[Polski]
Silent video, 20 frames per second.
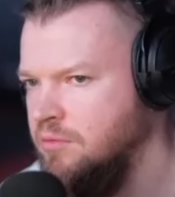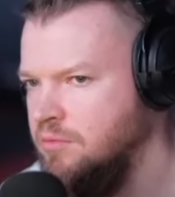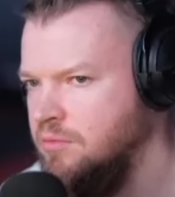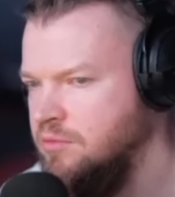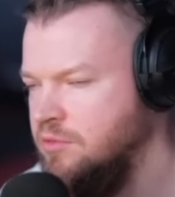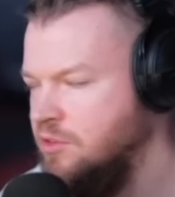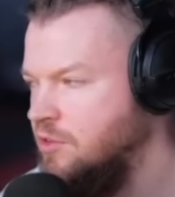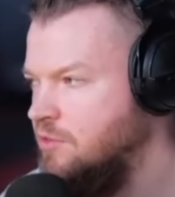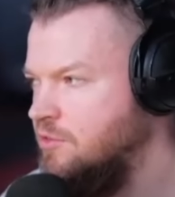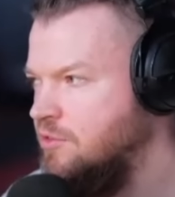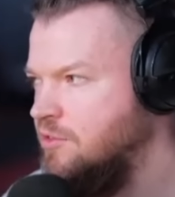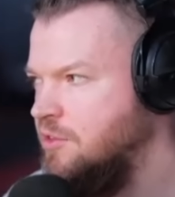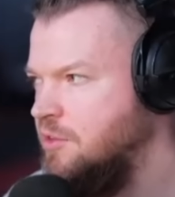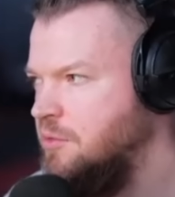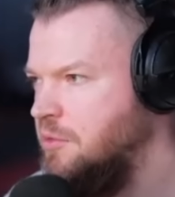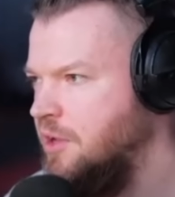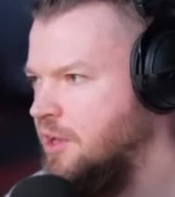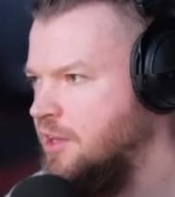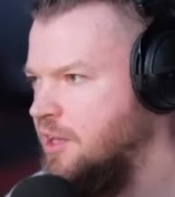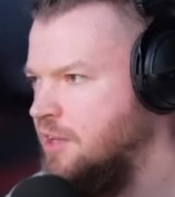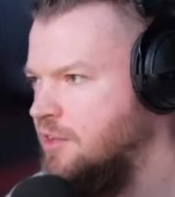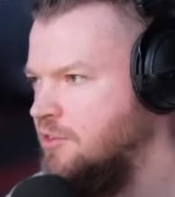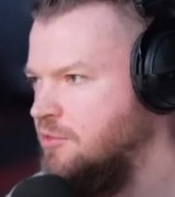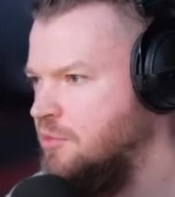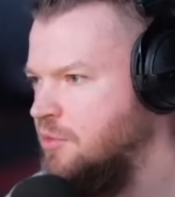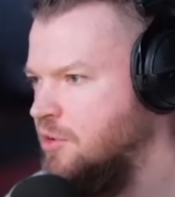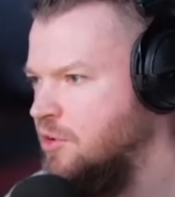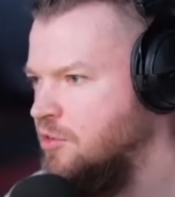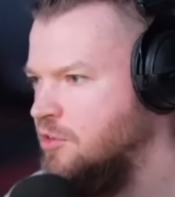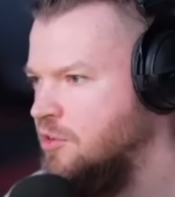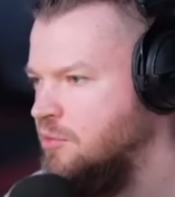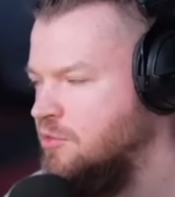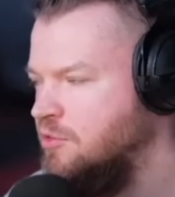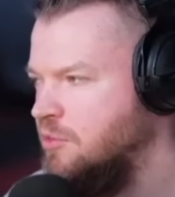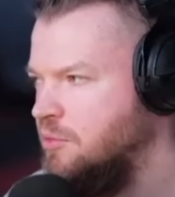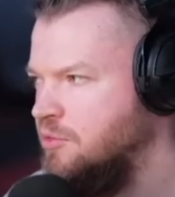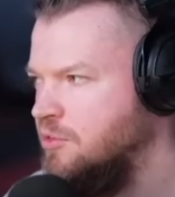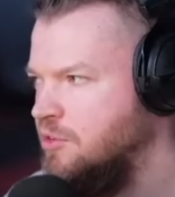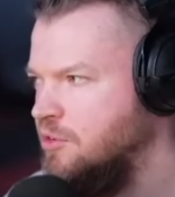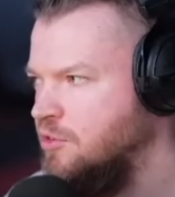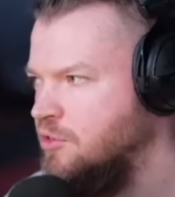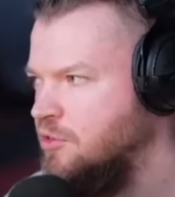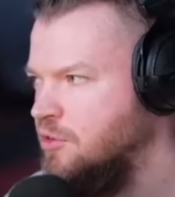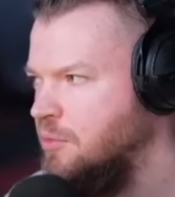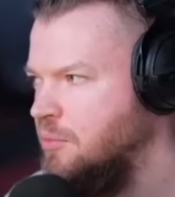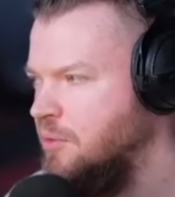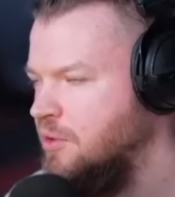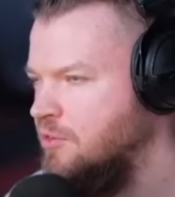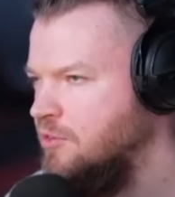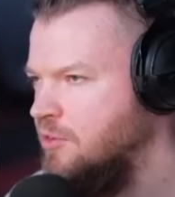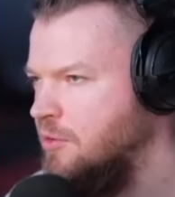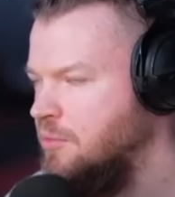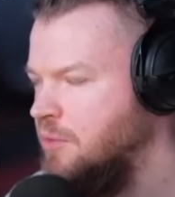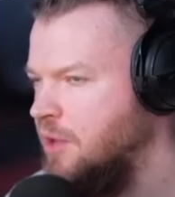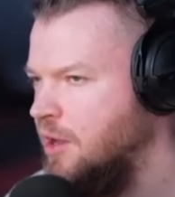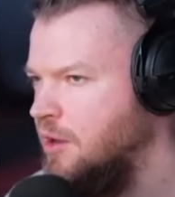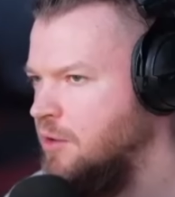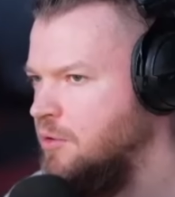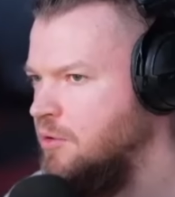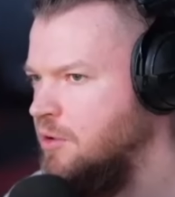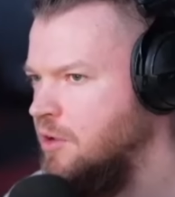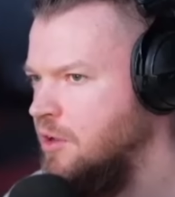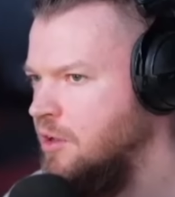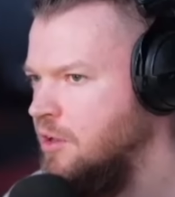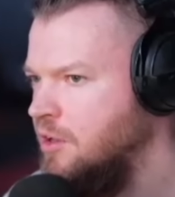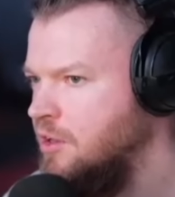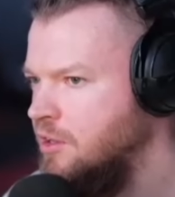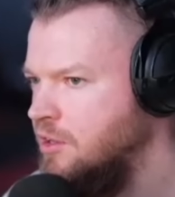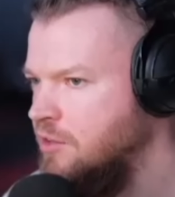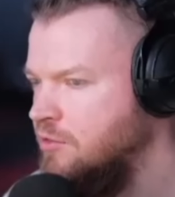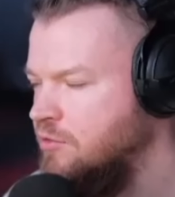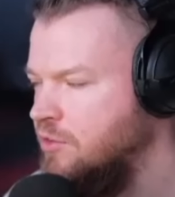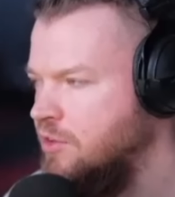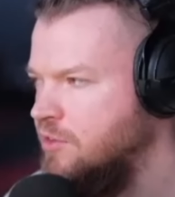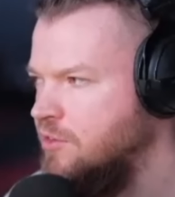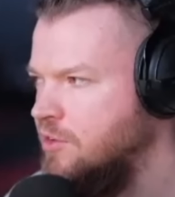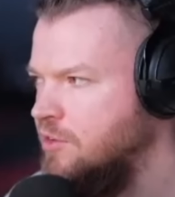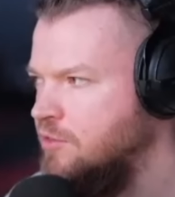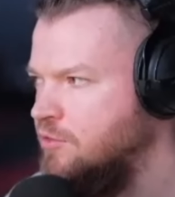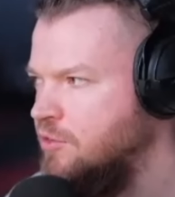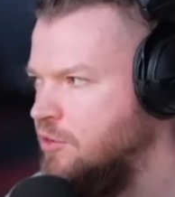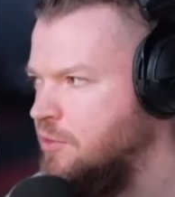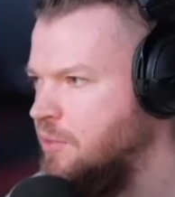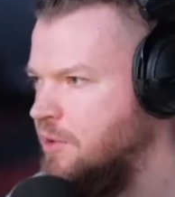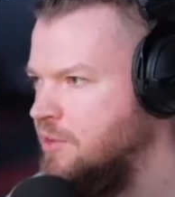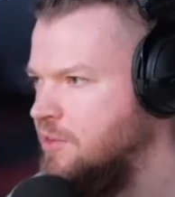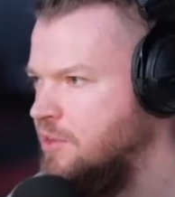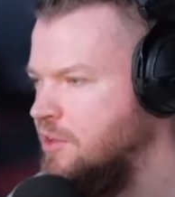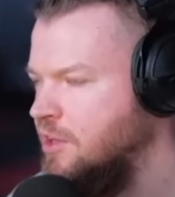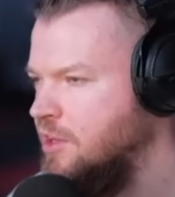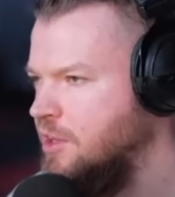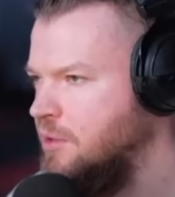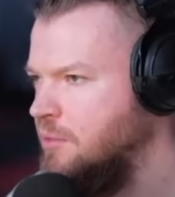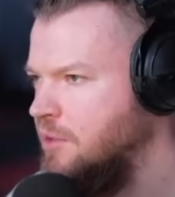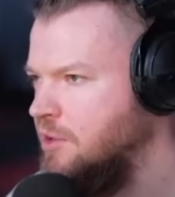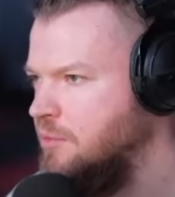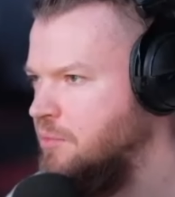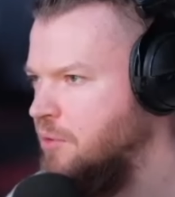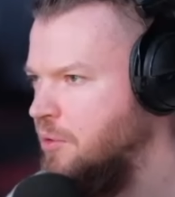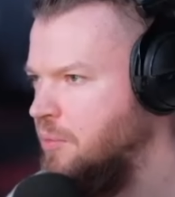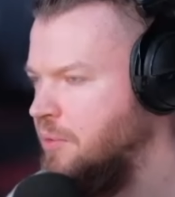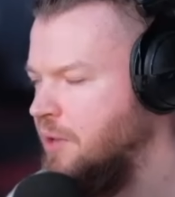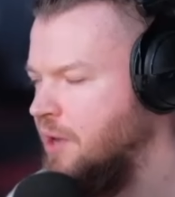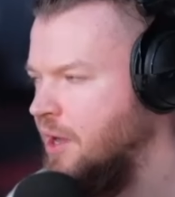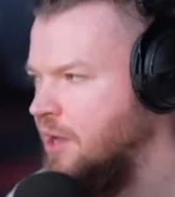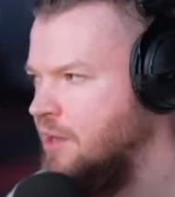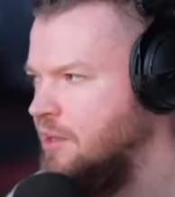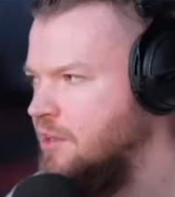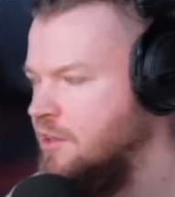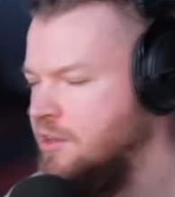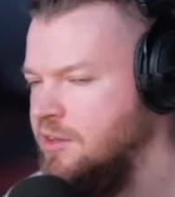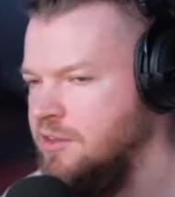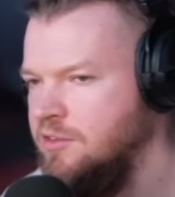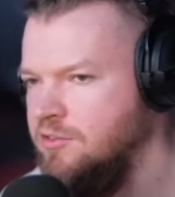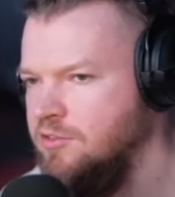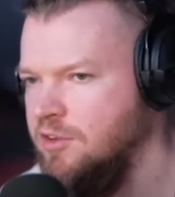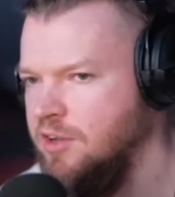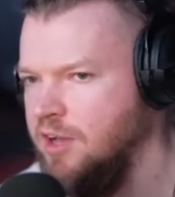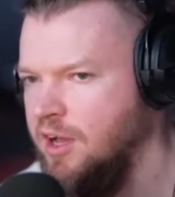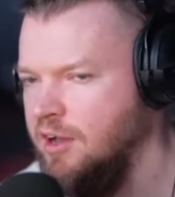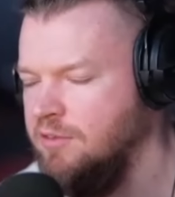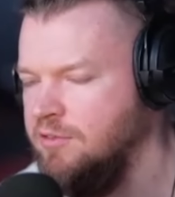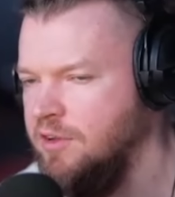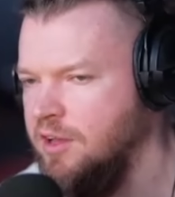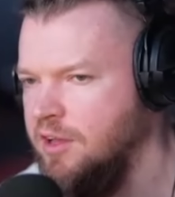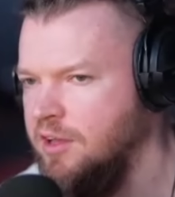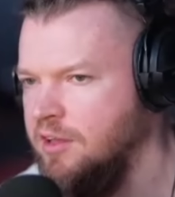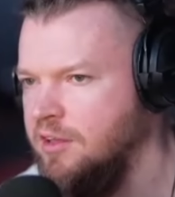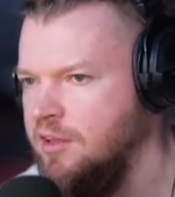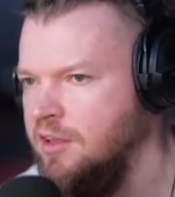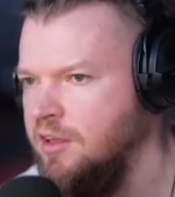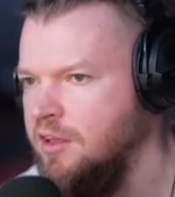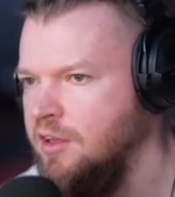Przede wszystkim gadaliśmy o tym, że psychotrop będzie miał więcej informacji na temat Popka i ciekawe,